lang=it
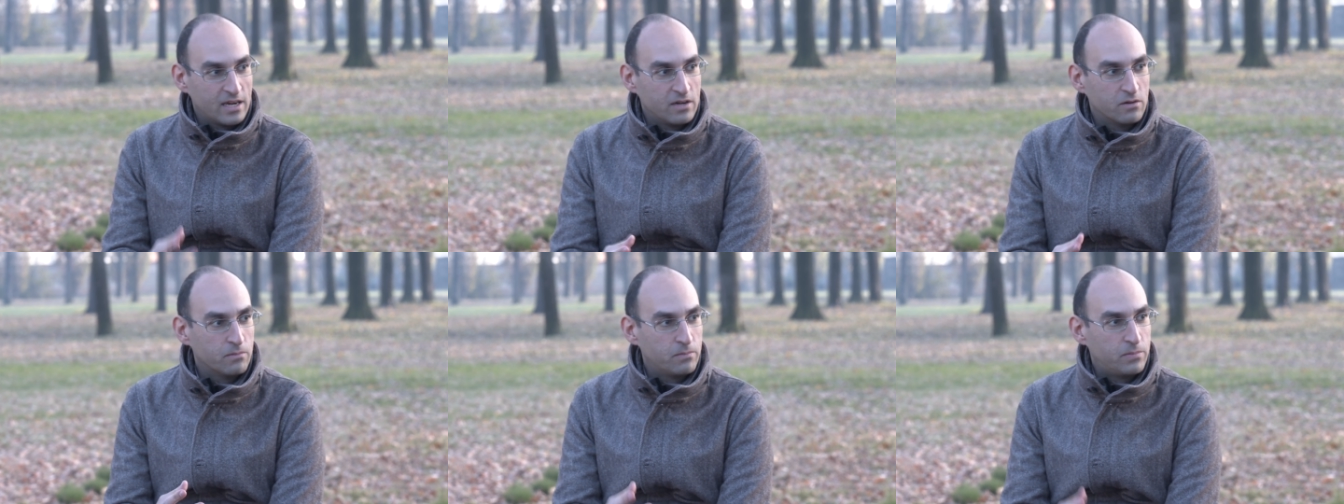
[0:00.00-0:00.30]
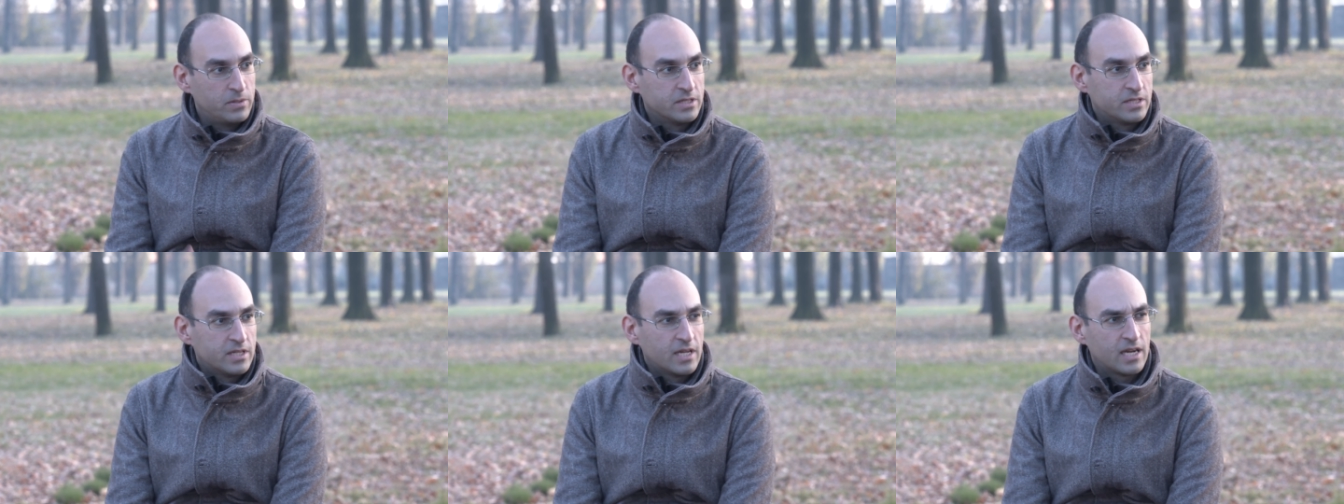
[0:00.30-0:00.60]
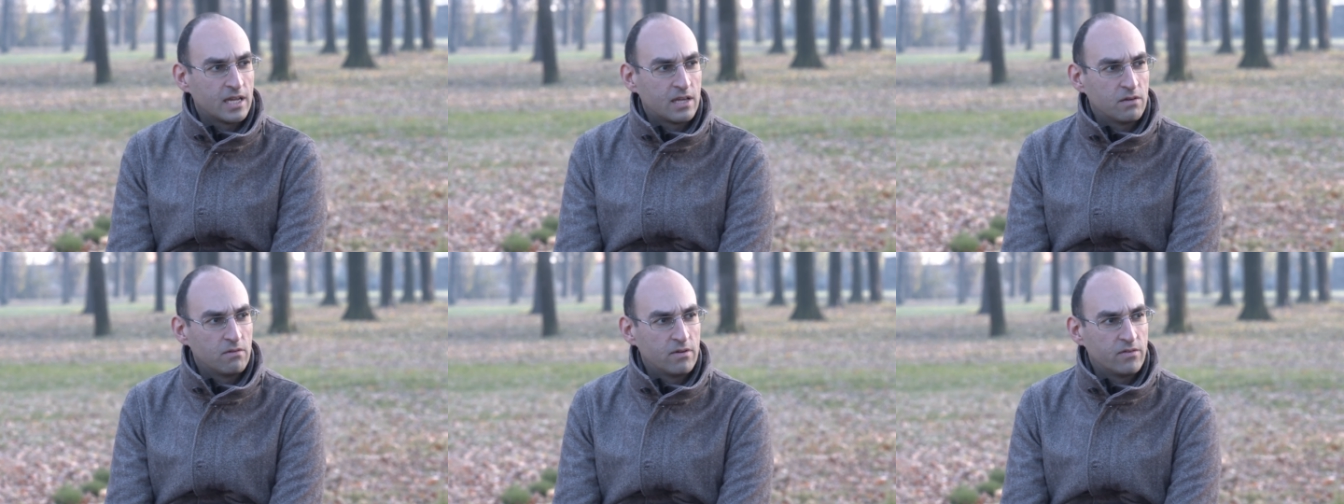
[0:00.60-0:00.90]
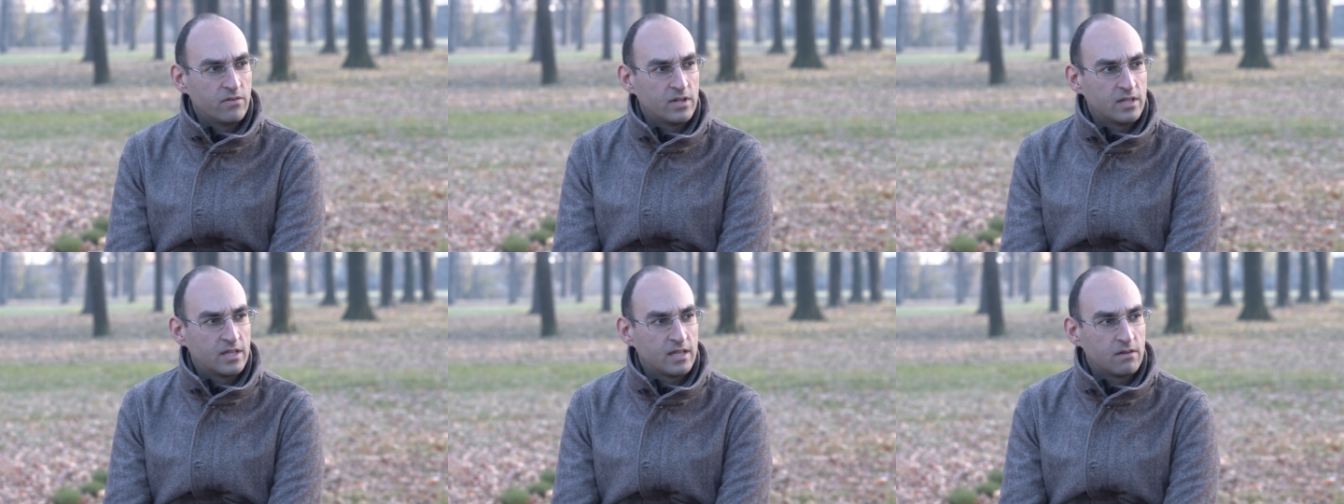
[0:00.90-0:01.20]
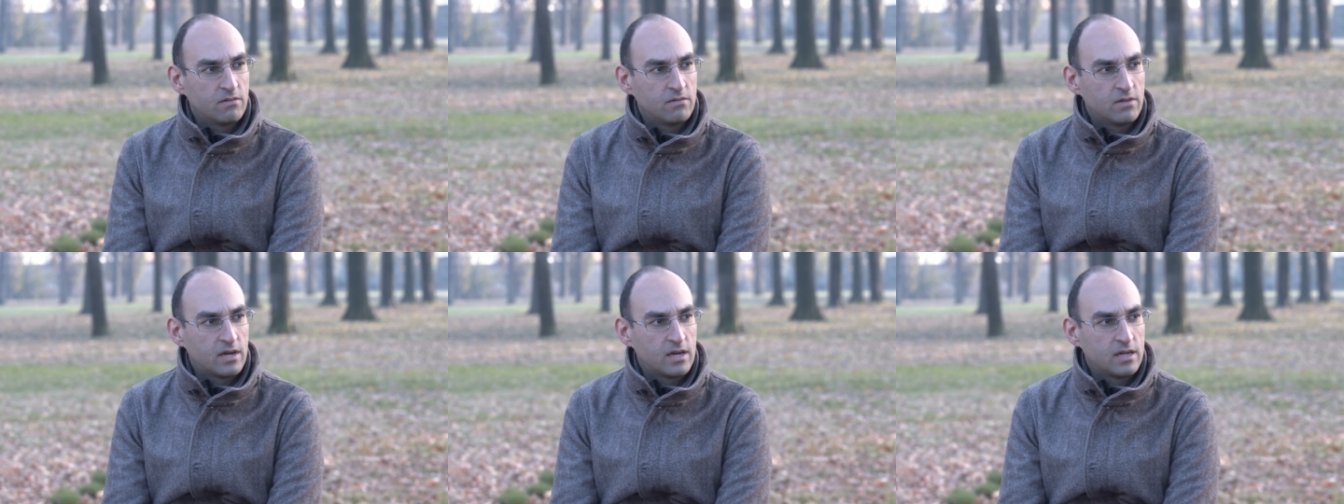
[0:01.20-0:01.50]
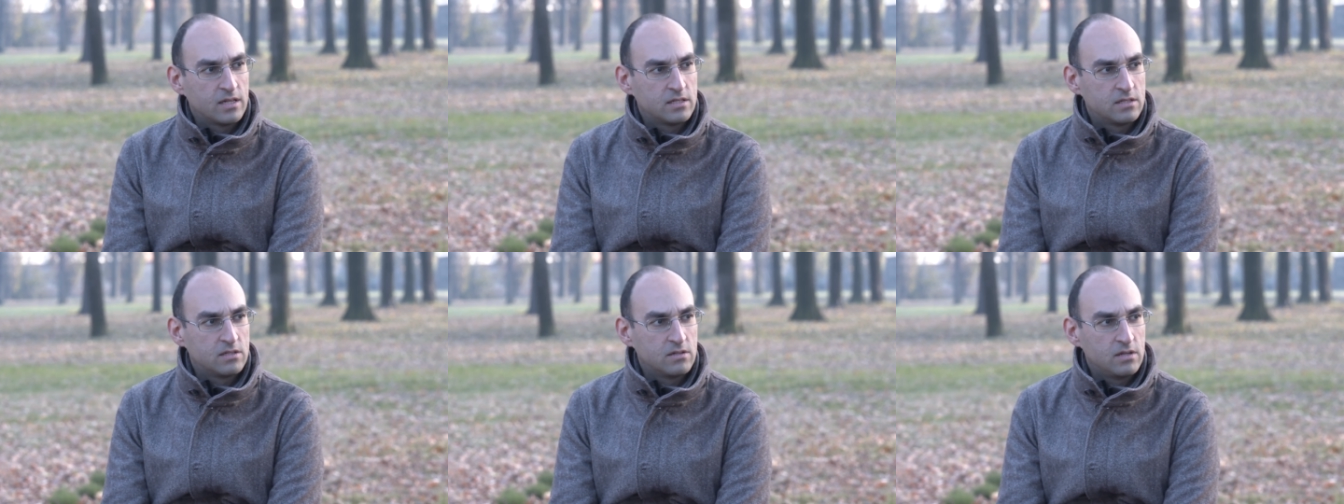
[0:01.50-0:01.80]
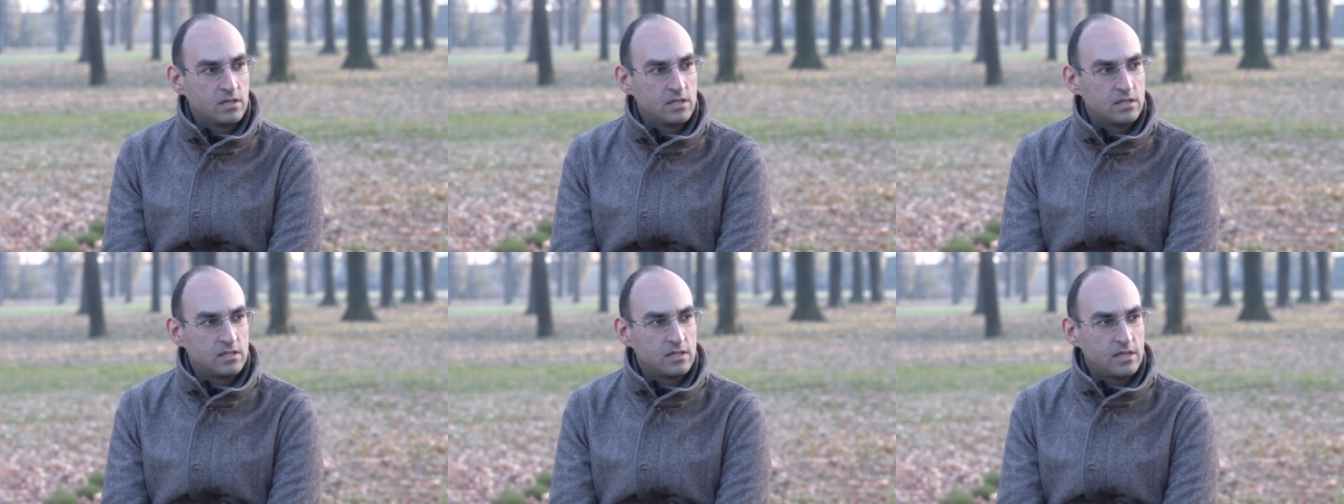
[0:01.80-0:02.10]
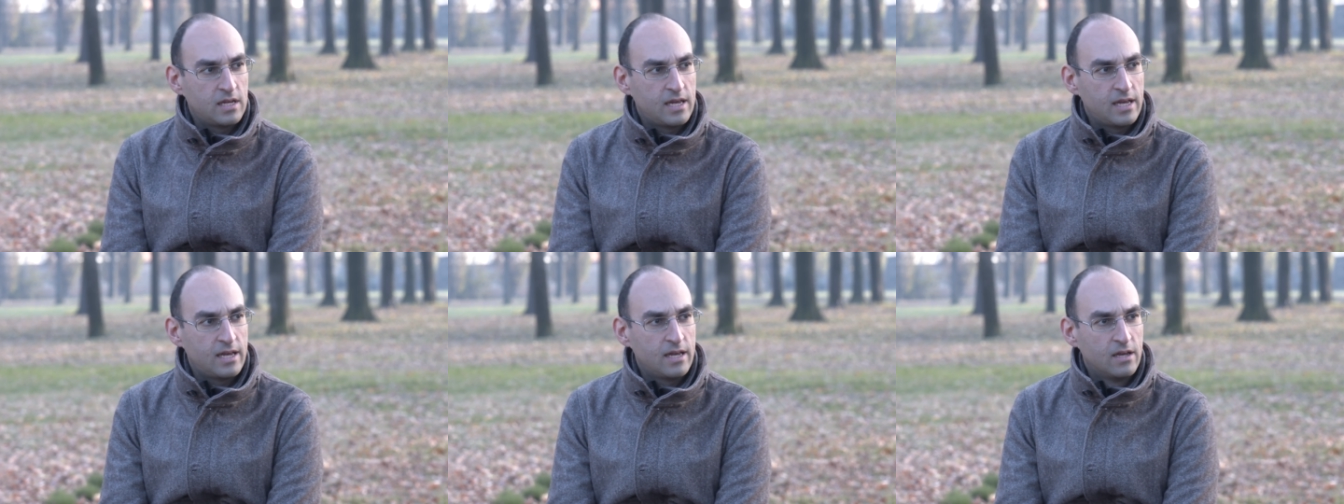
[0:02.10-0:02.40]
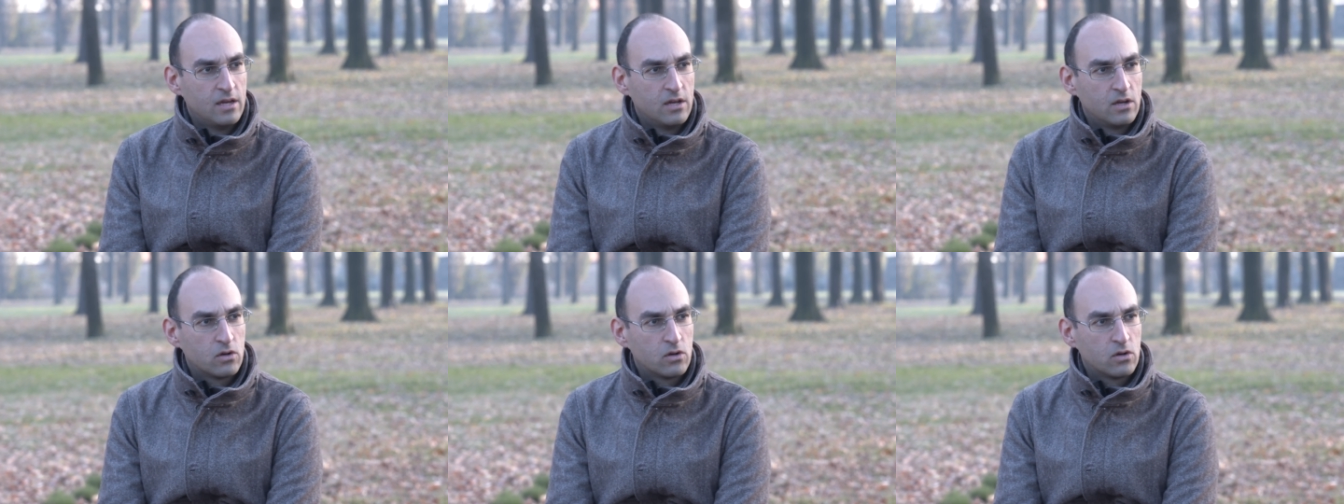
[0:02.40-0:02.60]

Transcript: non pensare che una volta che una relazione si è